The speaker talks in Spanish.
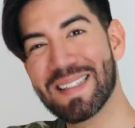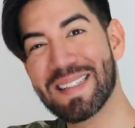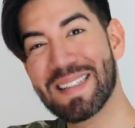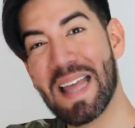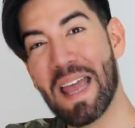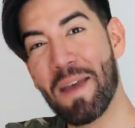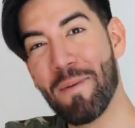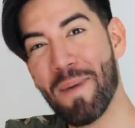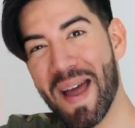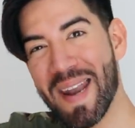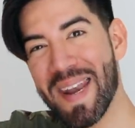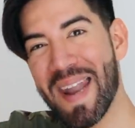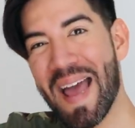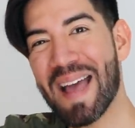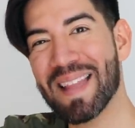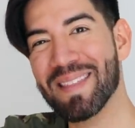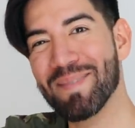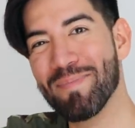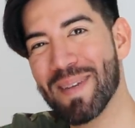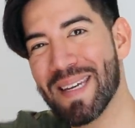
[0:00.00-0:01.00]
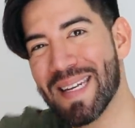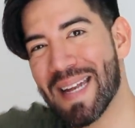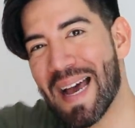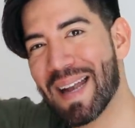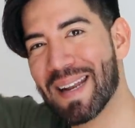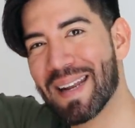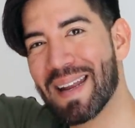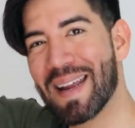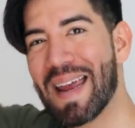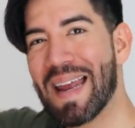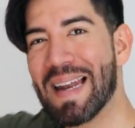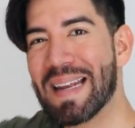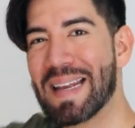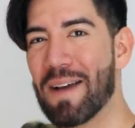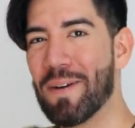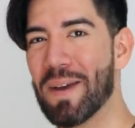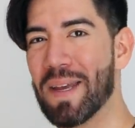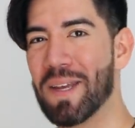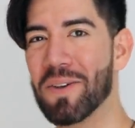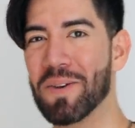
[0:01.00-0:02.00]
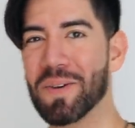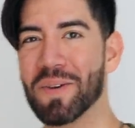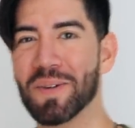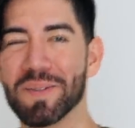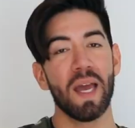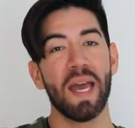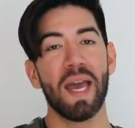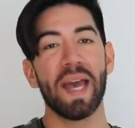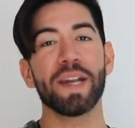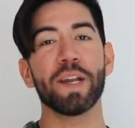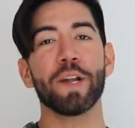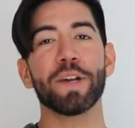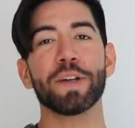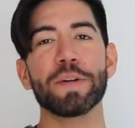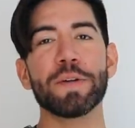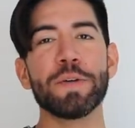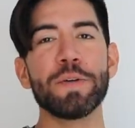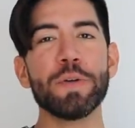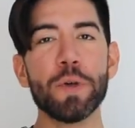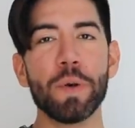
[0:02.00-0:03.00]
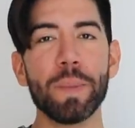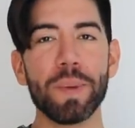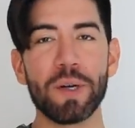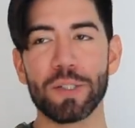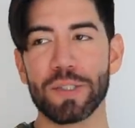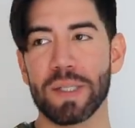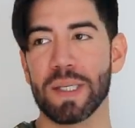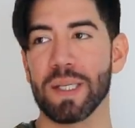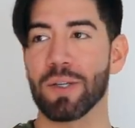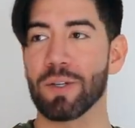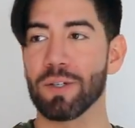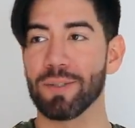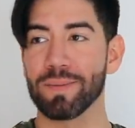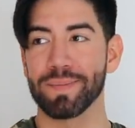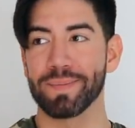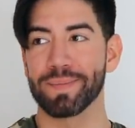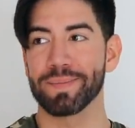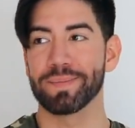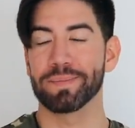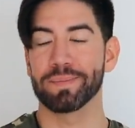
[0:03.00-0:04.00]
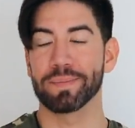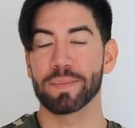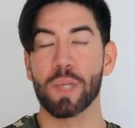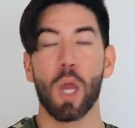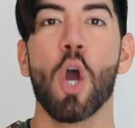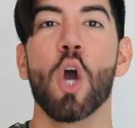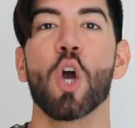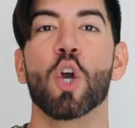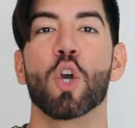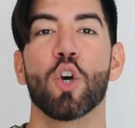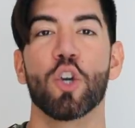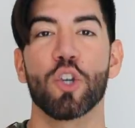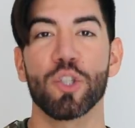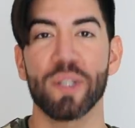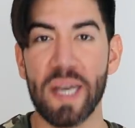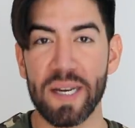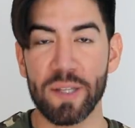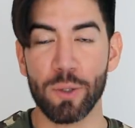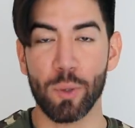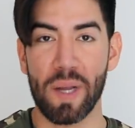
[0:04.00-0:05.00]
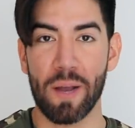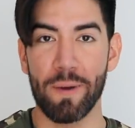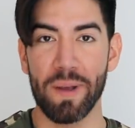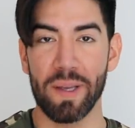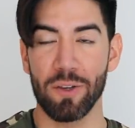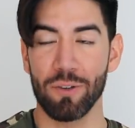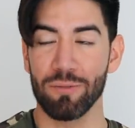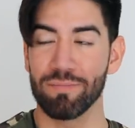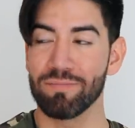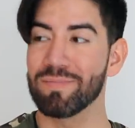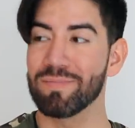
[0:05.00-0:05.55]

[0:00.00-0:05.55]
te van a admirar el cabello. Error número 5. Cortar tu cabello.